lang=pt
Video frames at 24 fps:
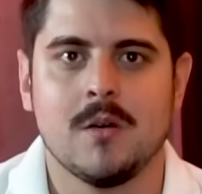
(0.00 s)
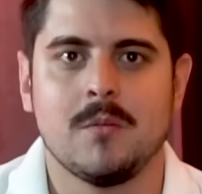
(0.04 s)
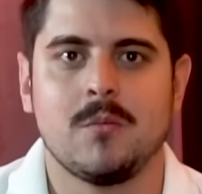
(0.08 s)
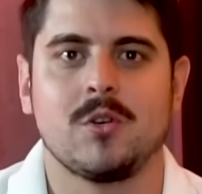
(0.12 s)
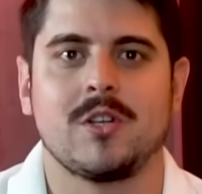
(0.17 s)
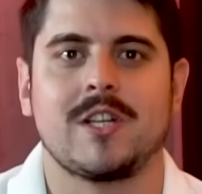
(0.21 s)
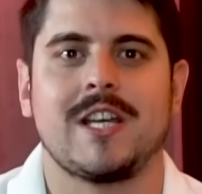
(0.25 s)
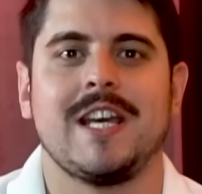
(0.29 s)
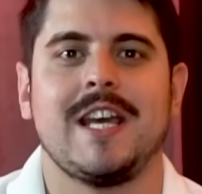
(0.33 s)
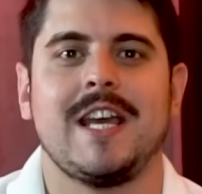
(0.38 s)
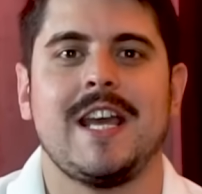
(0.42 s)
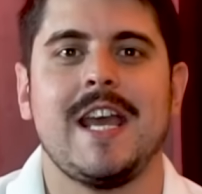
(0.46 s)

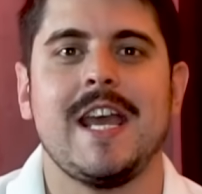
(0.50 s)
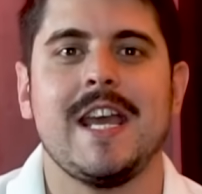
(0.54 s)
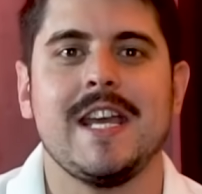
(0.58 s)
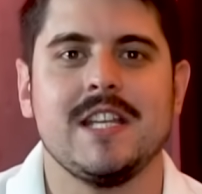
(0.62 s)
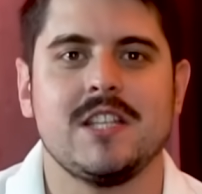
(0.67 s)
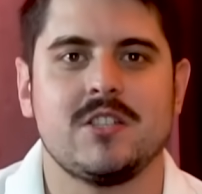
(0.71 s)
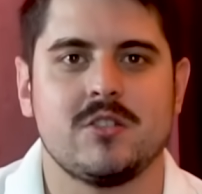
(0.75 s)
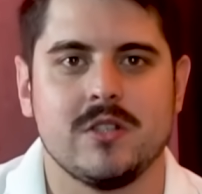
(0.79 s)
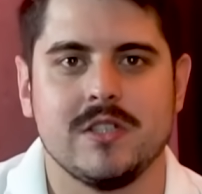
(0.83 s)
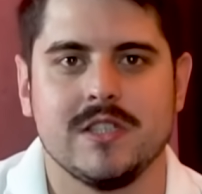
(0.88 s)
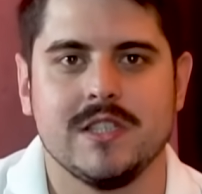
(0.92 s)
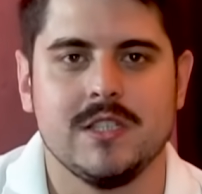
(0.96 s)
porque
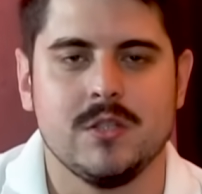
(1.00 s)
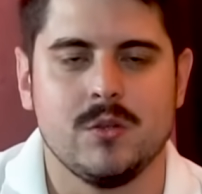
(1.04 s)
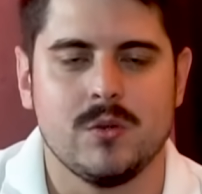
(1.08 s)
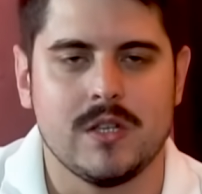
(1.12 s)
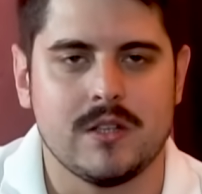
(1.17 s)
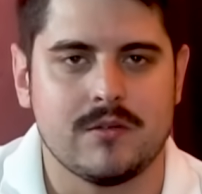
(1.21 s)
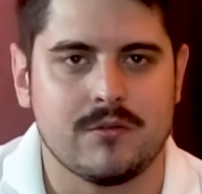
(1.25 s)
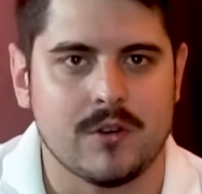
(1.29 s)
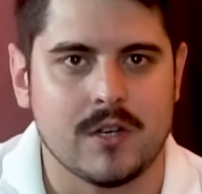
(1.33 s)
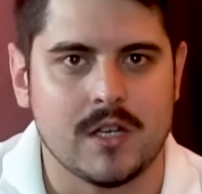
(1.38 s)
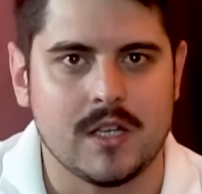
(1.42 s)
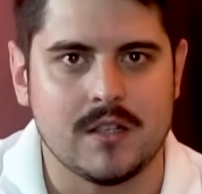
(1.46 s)
Adrian
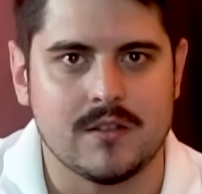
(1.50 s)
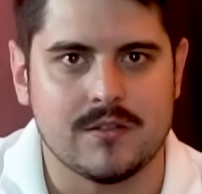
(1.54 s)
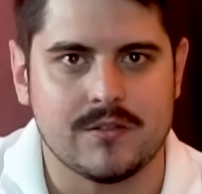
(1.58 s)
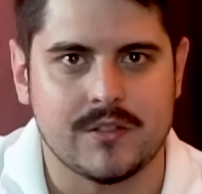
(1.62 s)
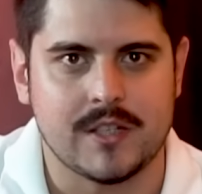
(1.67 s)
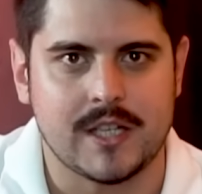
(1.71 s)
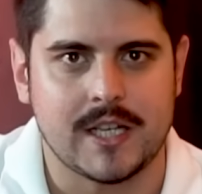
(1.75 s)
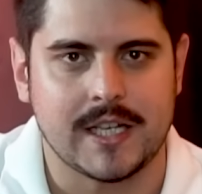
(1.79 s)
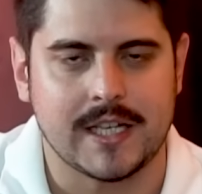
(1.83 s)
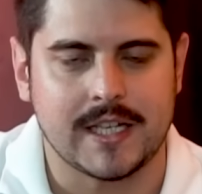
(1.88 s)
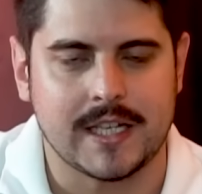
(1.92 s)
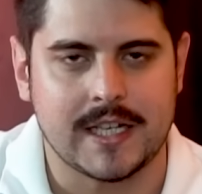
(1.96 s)
Newey foi
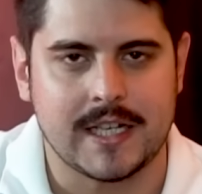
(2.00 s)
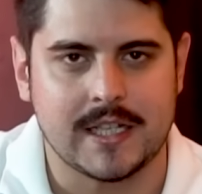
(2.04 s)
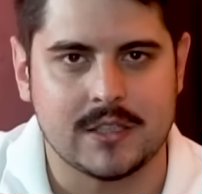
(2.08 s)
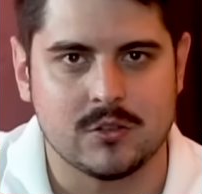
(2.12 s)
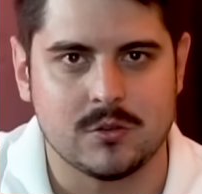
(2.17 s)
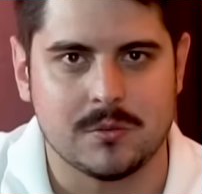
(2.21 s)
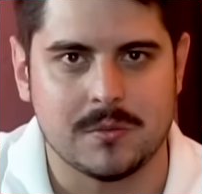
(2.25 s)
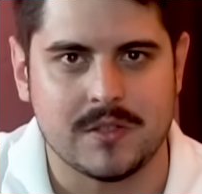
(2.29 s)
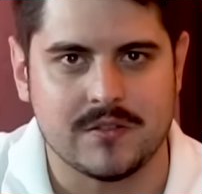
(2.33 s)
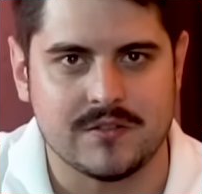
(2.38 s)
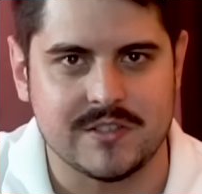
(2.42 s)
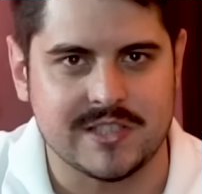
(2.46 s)
flagrado
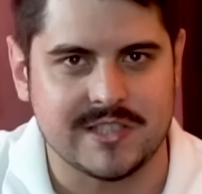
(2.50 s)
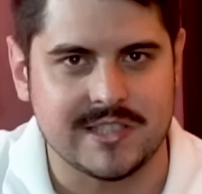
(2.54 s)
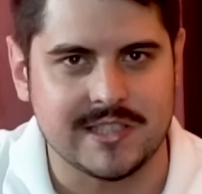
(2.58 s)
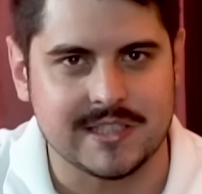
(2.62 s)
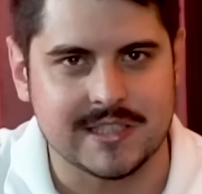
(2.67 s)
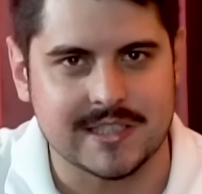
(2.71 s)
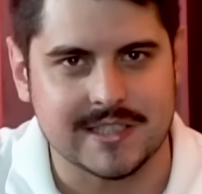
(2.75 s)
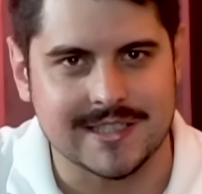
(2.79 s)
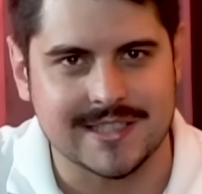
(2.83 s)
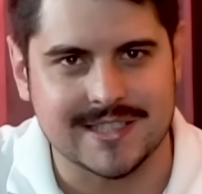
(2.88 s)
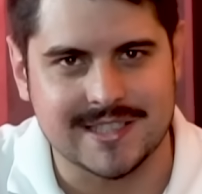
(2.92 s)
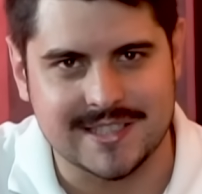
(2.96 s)
numa
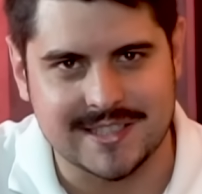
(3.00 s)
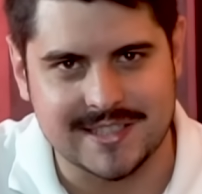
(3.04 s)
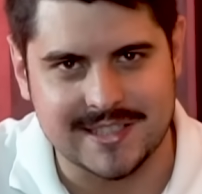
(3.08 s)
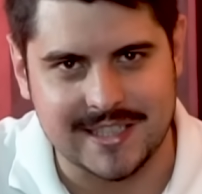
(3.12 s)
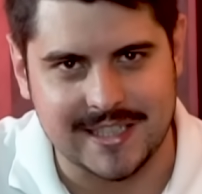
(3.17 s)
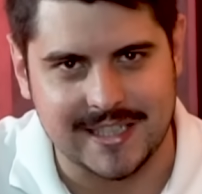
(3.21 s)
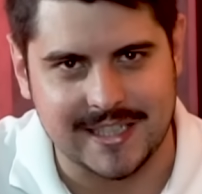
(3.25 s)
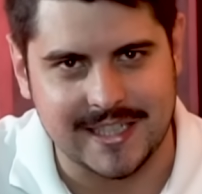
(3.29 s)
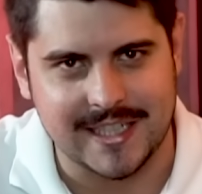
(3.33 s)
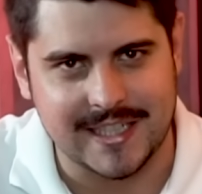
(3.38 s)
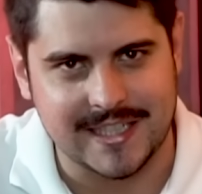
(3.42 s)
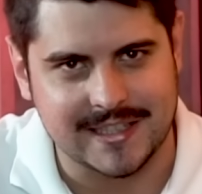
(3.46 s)
visita
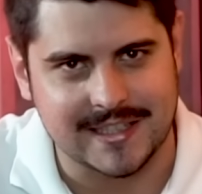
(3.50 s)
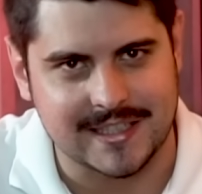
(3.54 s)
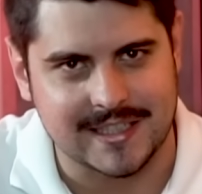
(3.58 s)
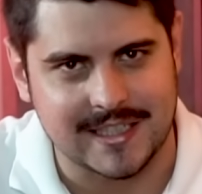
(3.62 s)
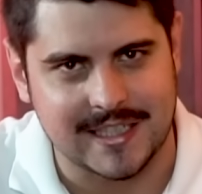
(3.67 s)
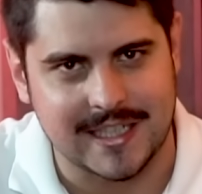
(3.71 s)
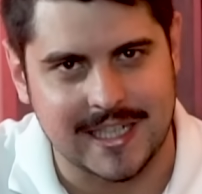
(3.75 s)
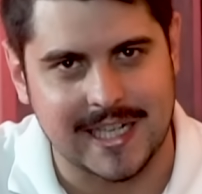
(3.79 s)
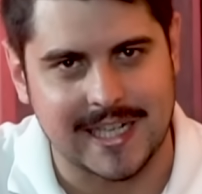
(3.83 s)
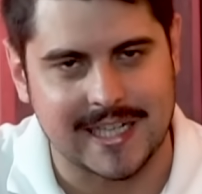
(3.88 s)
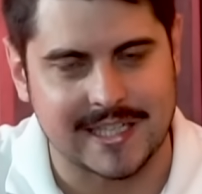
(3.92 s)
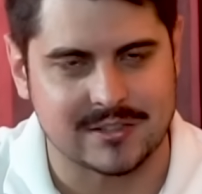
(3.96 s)

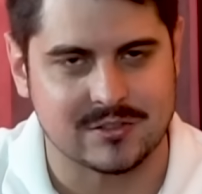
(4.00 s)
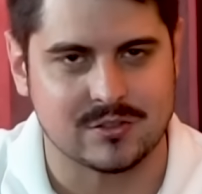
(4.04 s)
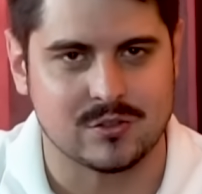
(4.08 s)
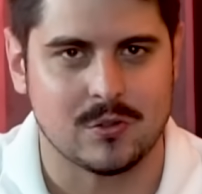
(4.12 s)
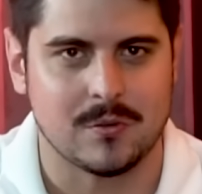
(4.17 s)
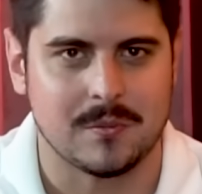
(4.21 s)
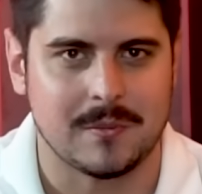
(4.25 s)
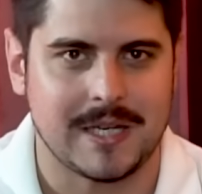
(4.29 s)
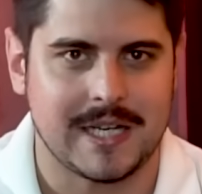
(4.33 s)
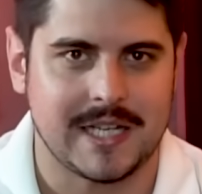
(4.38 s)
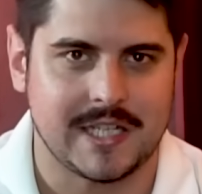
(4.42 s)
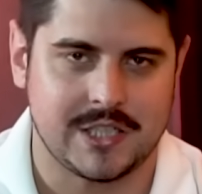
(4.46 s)
secreta a
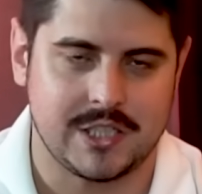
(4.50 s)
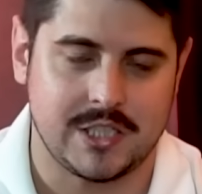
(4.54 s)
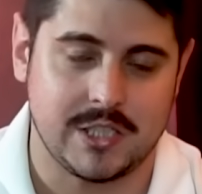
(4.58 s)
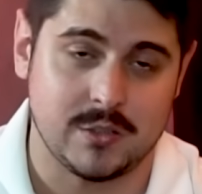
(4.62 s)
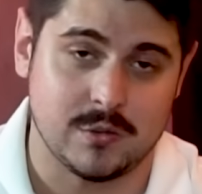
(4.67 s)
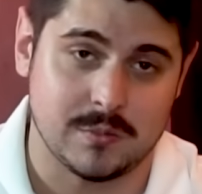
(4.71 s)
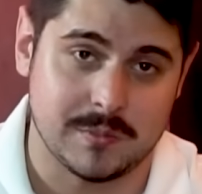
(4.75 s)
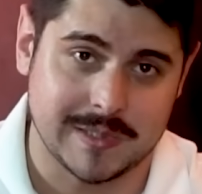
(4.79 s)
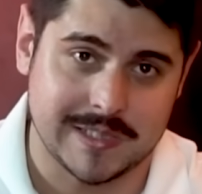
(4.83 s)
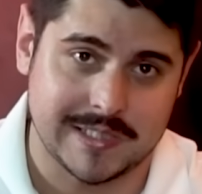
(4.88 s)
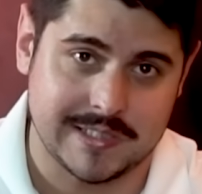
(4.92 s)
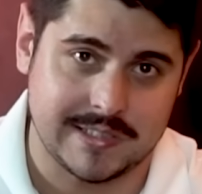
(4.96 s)
Aston
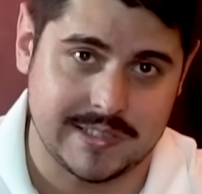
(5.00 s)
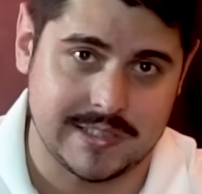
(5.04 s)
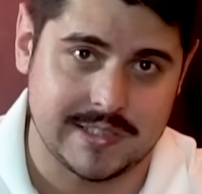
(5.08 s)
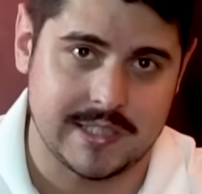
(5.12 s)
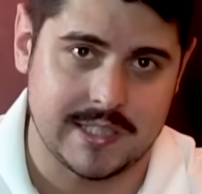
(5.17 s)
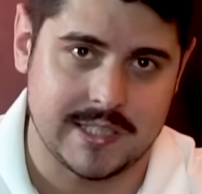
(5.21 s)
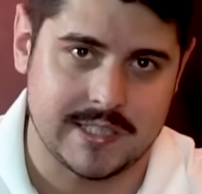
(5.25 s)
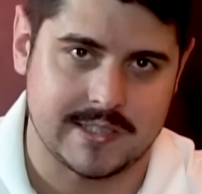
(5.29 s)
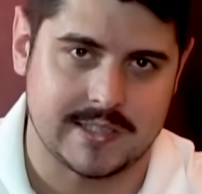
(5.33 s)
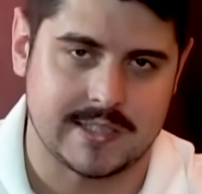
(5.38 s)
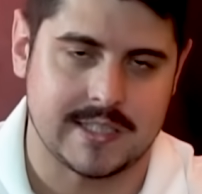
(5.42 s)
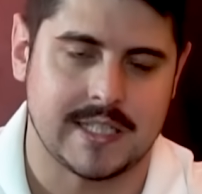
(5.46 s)
Martin, uma das
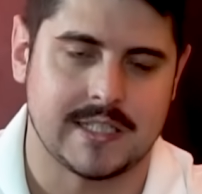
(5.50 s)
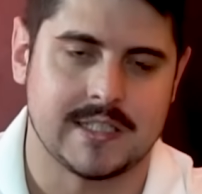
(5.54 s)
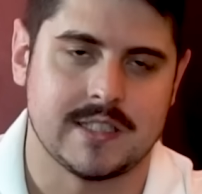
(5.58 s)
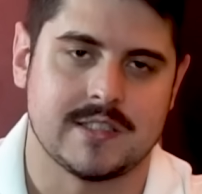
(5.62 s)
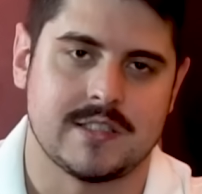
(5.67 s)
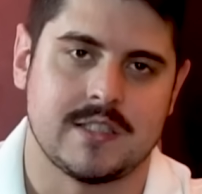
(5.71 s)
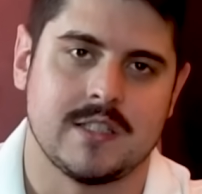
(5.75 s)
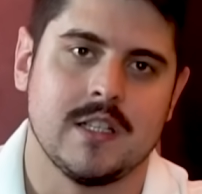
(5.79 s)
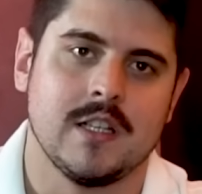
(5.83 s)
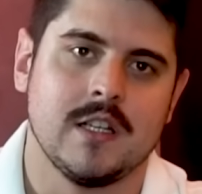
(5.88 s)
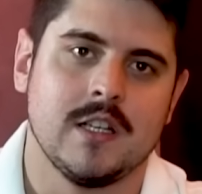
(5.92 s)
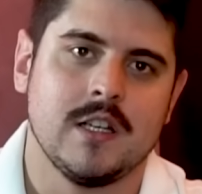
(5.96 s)

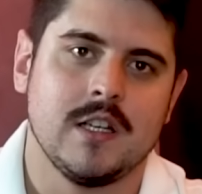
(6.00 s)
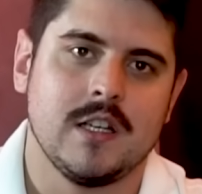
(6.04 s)
interessadas